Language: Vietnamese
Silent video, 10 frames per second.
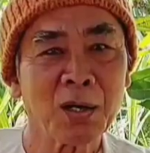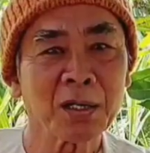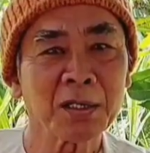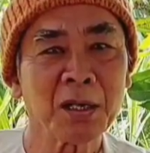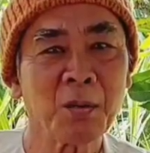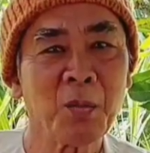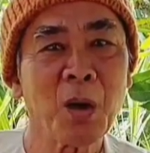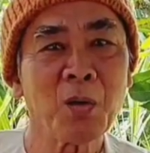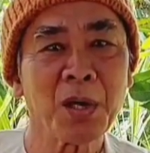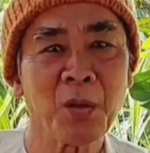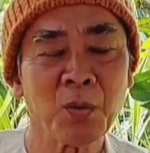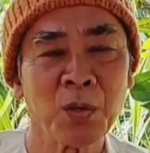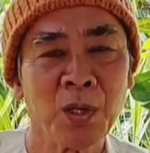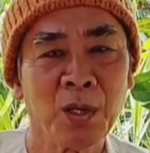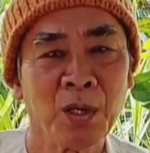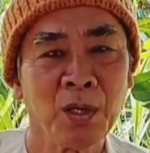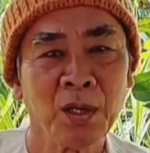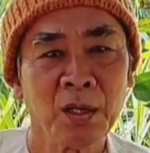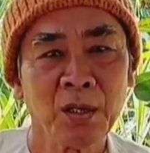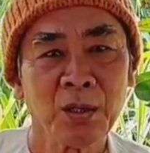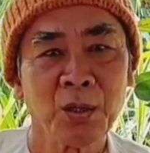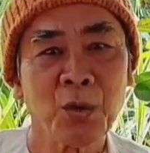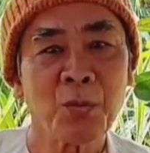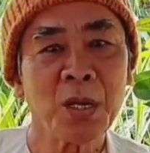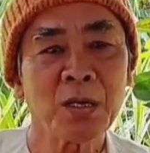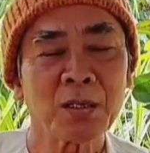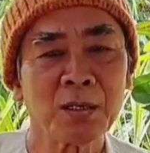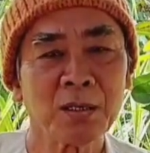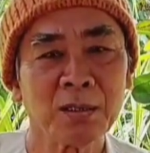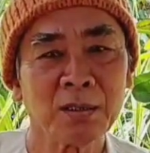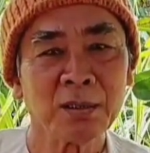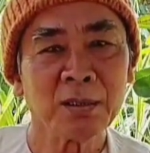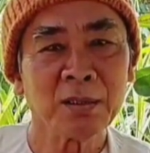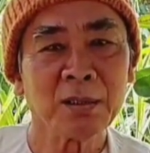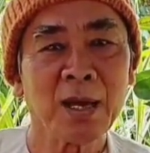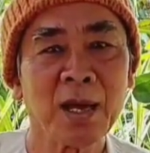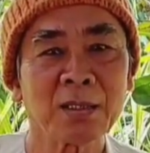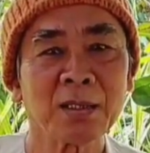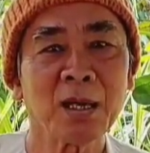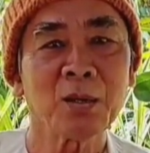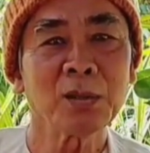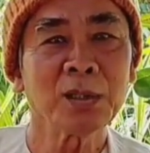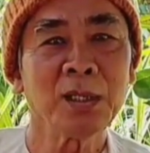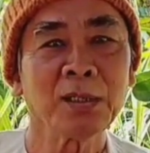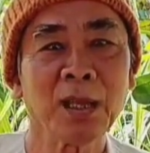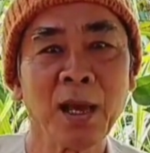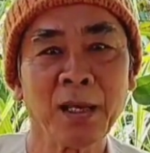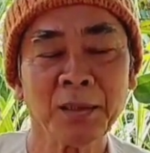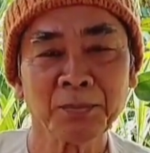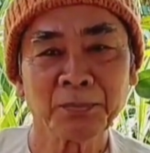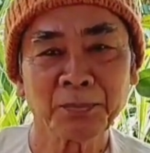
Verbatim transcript: đó là cái sự báo hiệu cho biết là sẽ có thiên tai